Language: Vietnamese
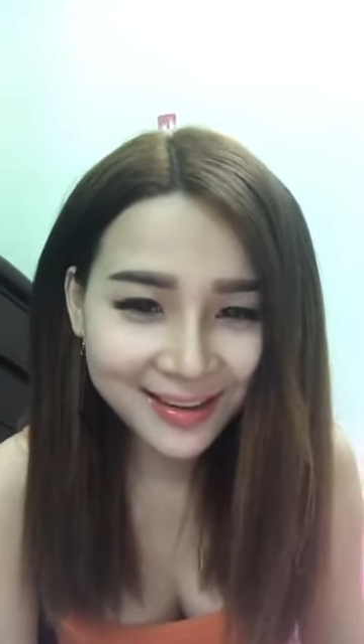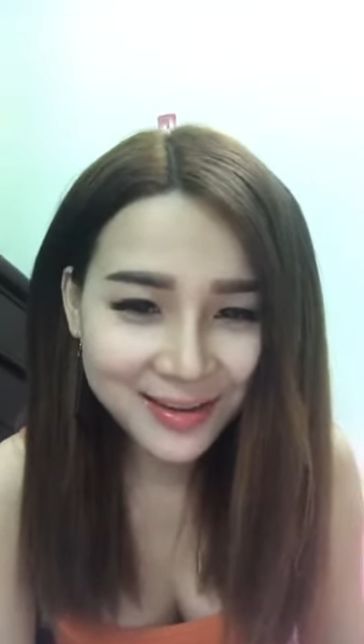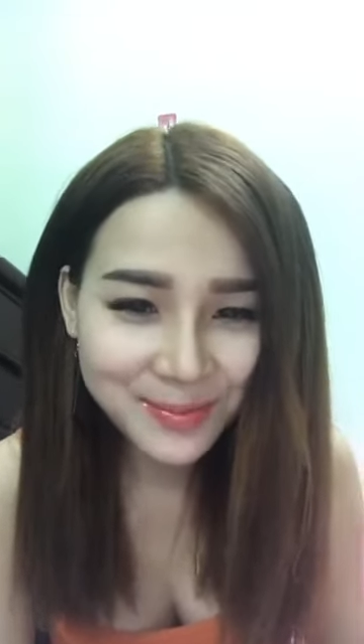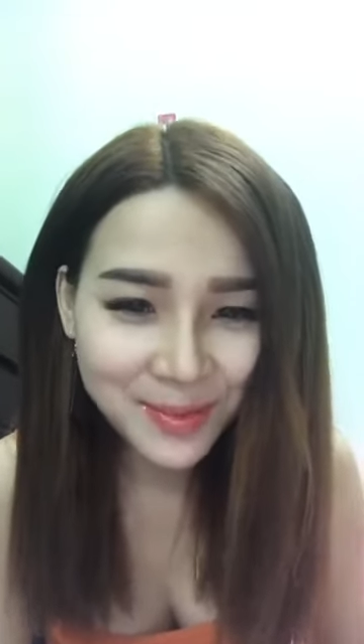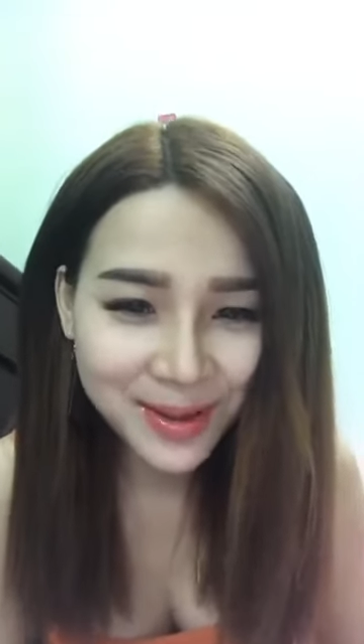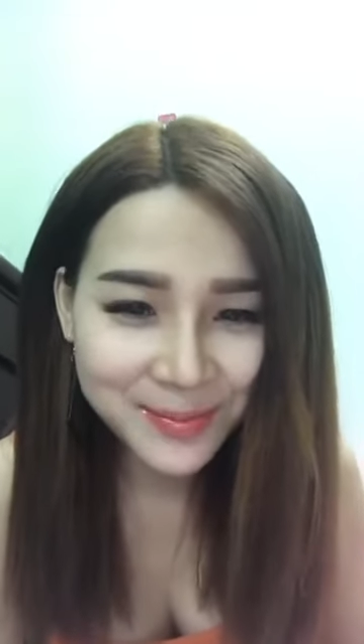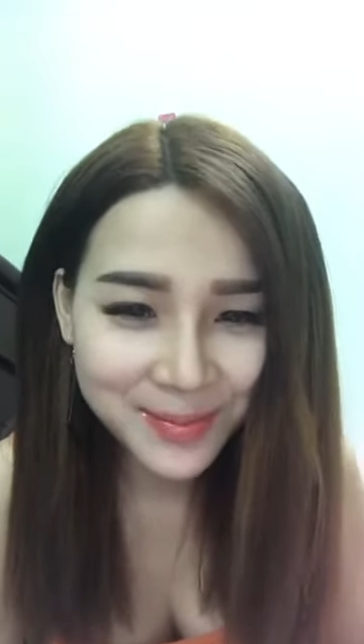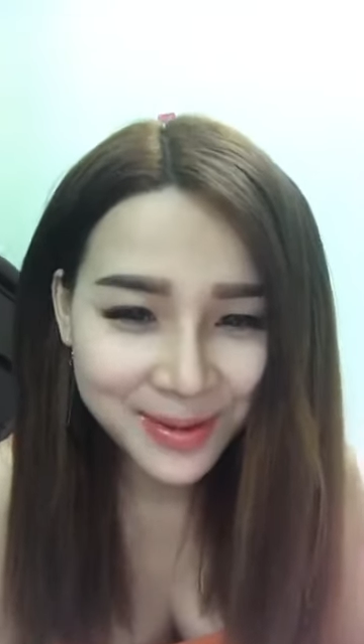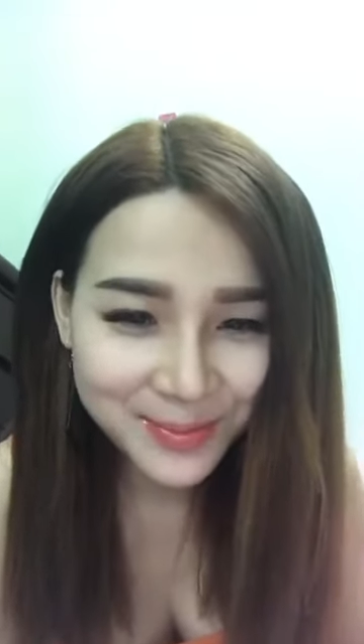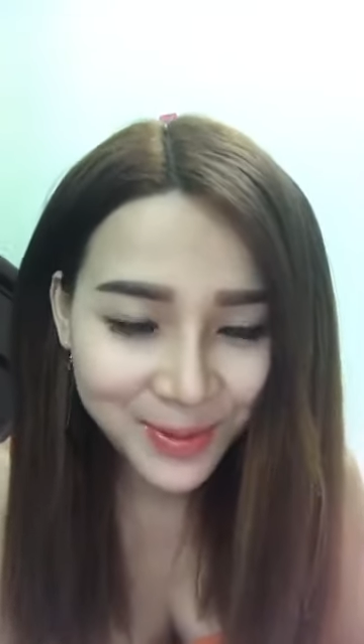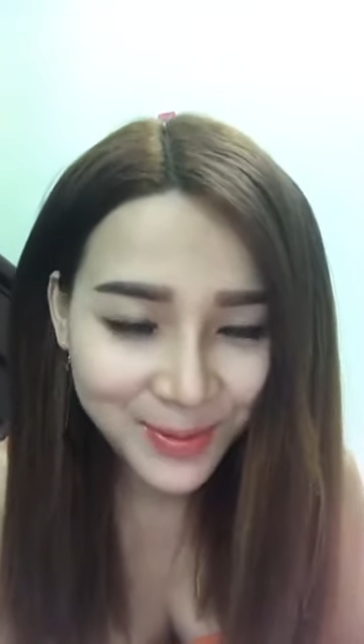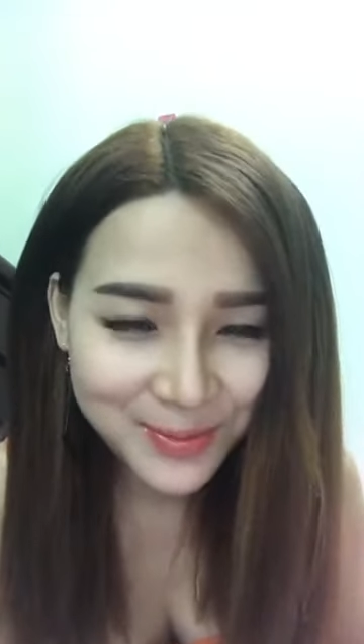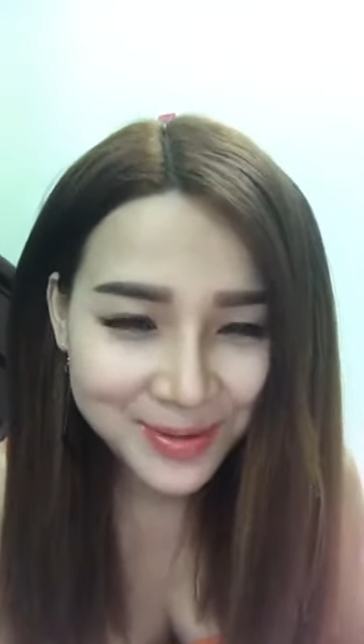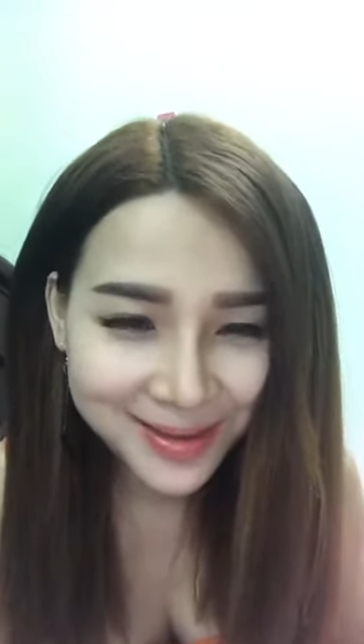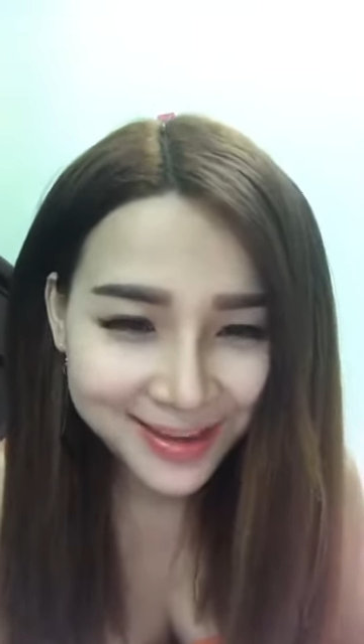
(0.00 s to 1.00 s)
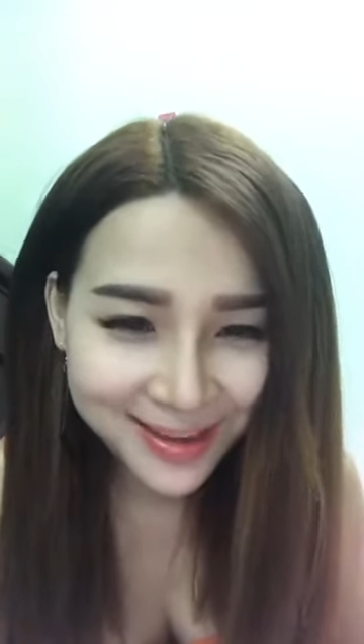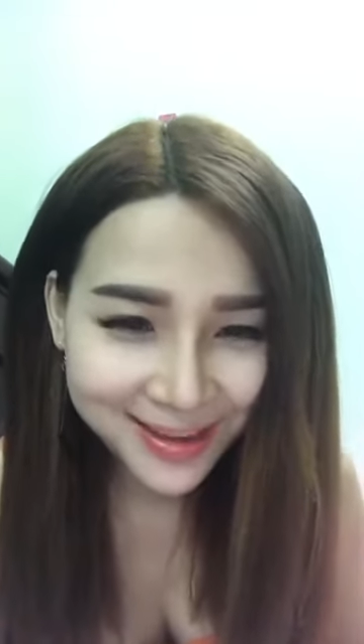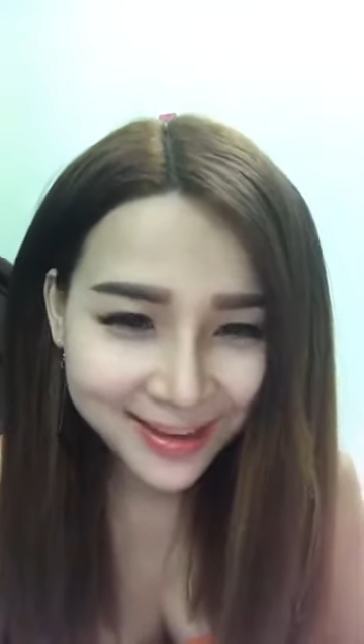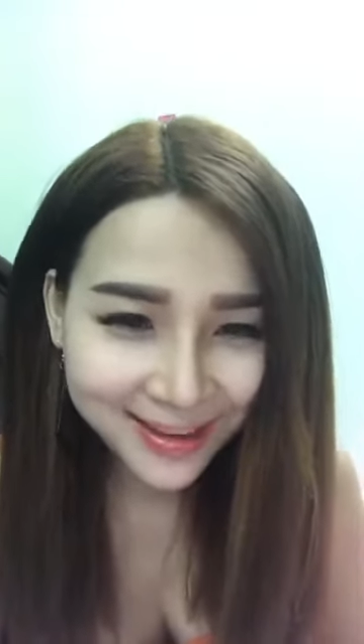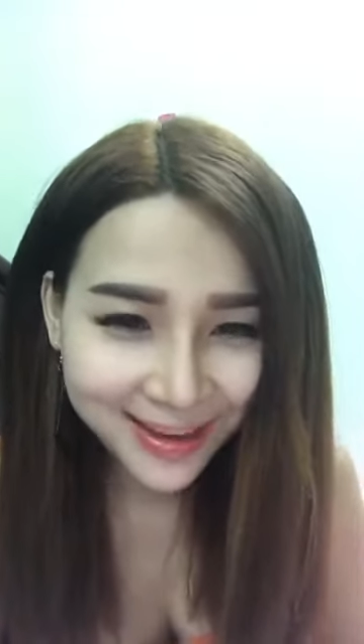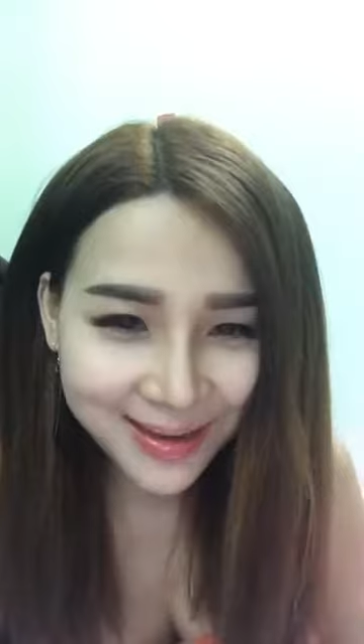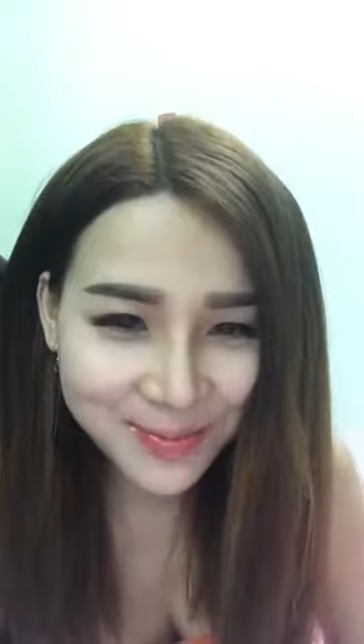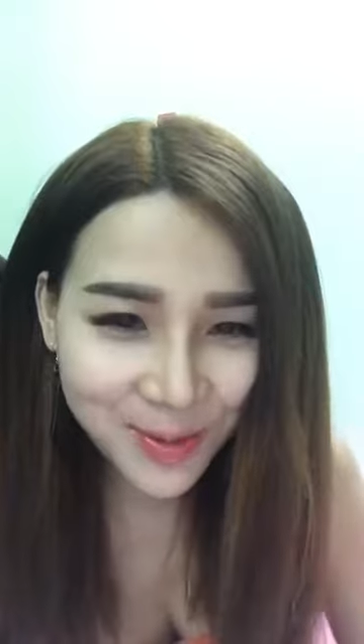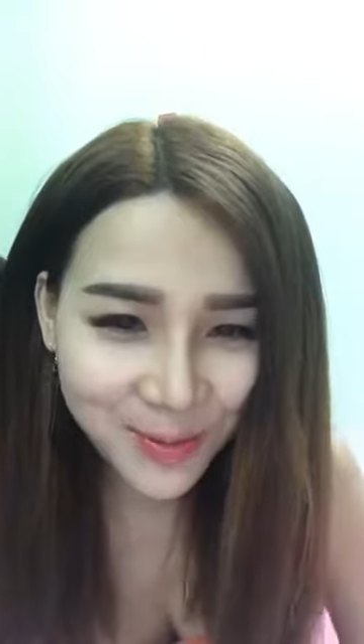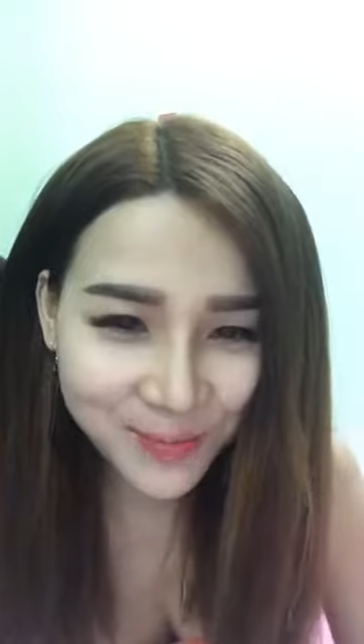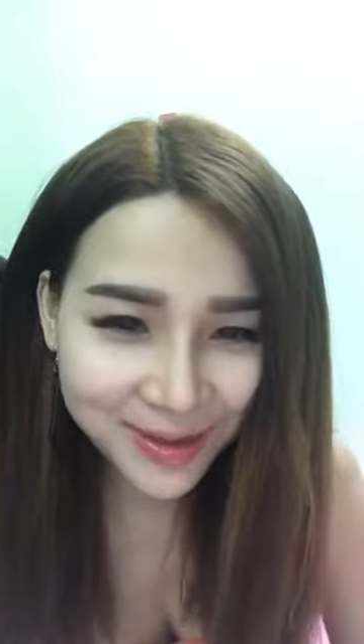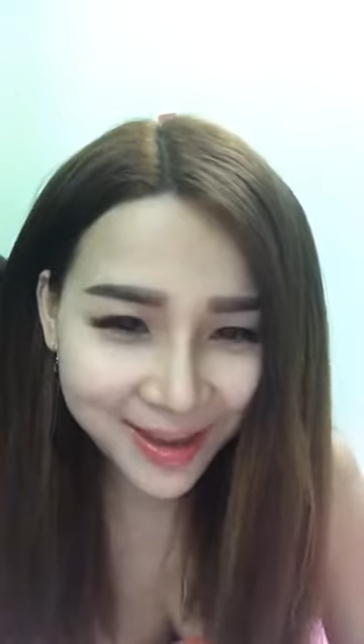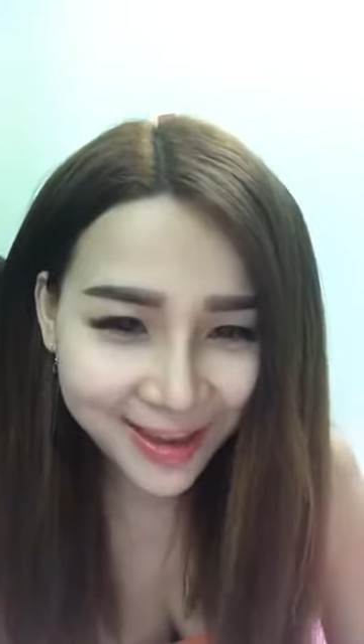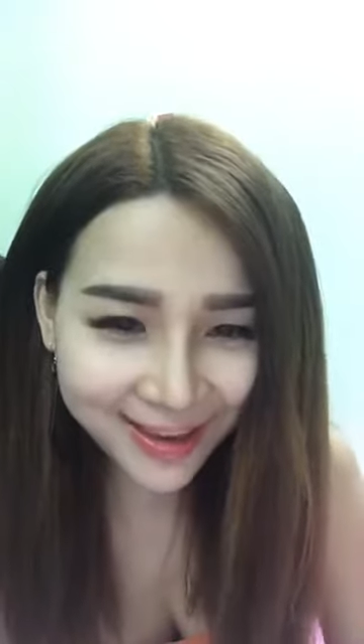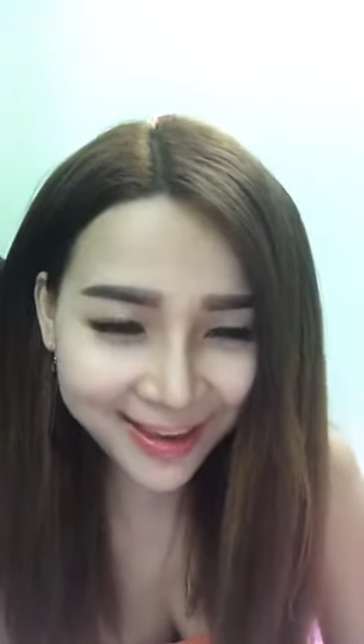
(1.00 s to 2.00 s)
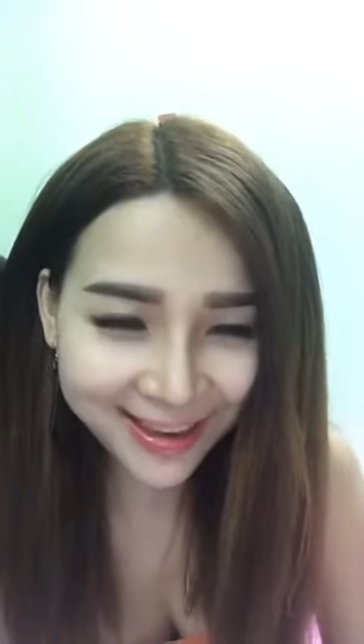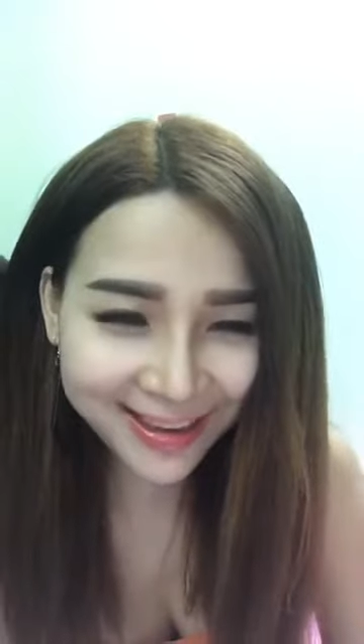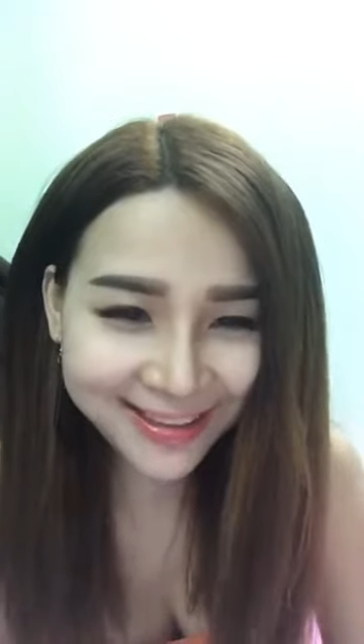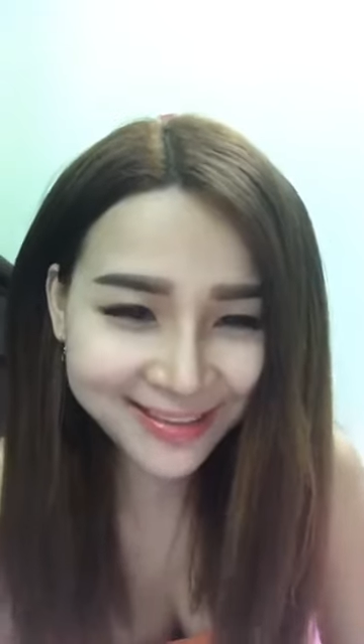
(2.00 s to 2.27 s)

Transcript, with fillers: gì mà em hai mươi bốn là gì? hai mươi bốn gì?